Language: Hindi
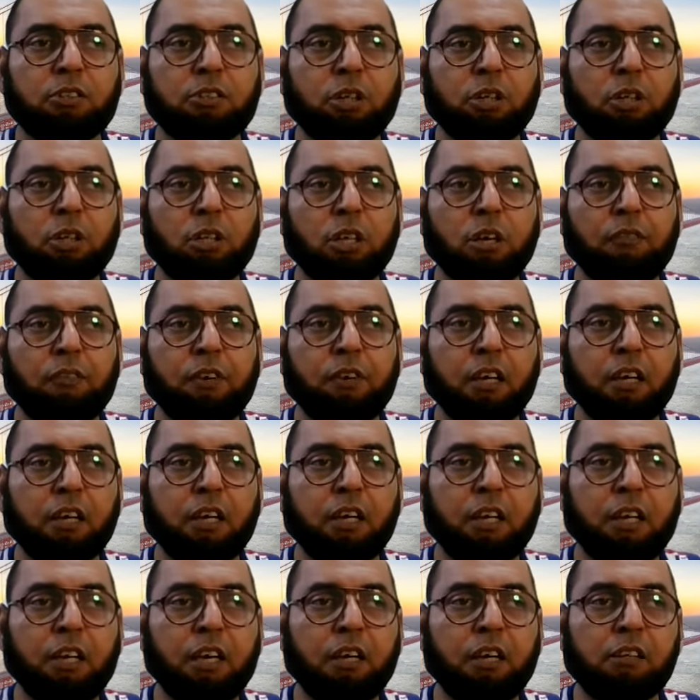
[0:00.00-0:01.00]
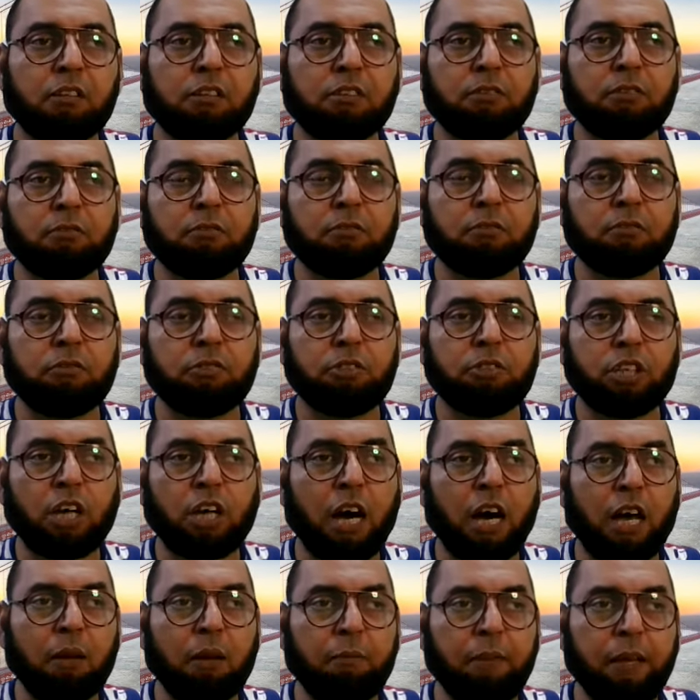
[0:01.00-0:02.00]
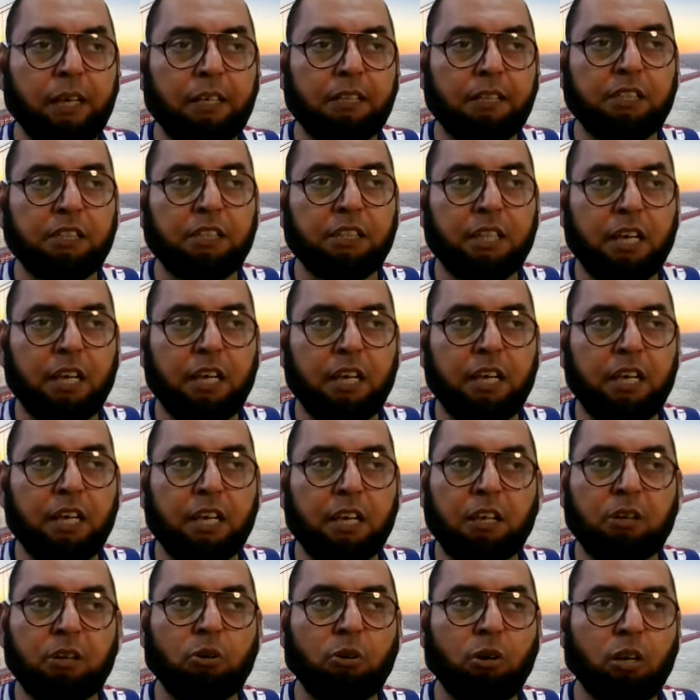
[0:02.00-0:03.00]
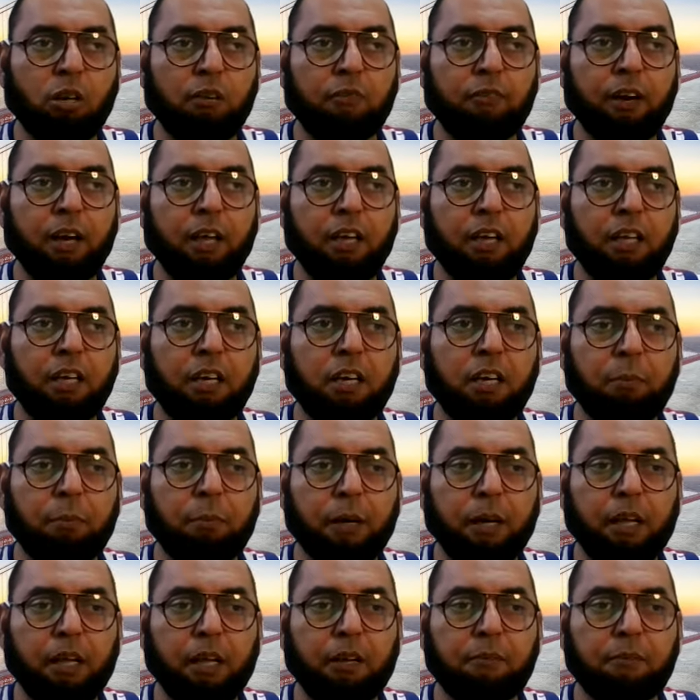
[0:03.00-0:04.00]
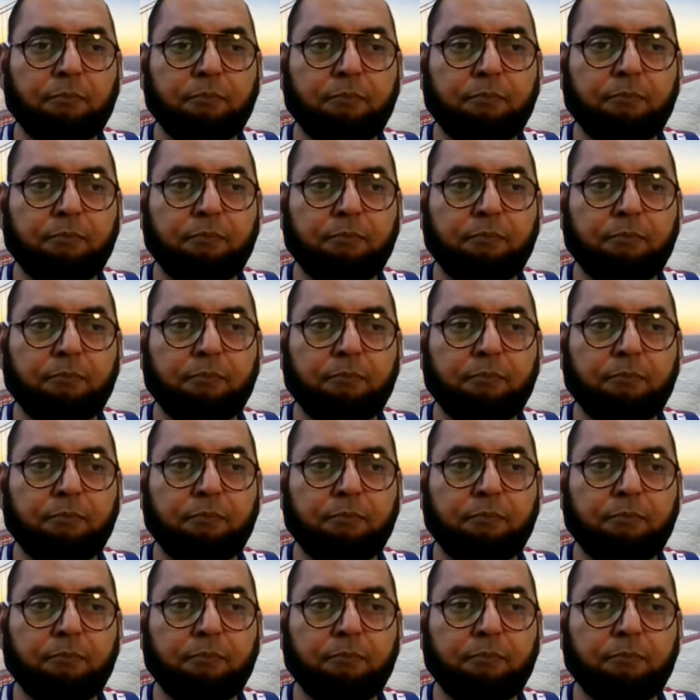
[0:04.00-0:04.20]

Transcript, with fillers: साउथ अफ्रीका ने चार मैच जीते हैं लेकिन क्वालिफाई नहीं कर पाया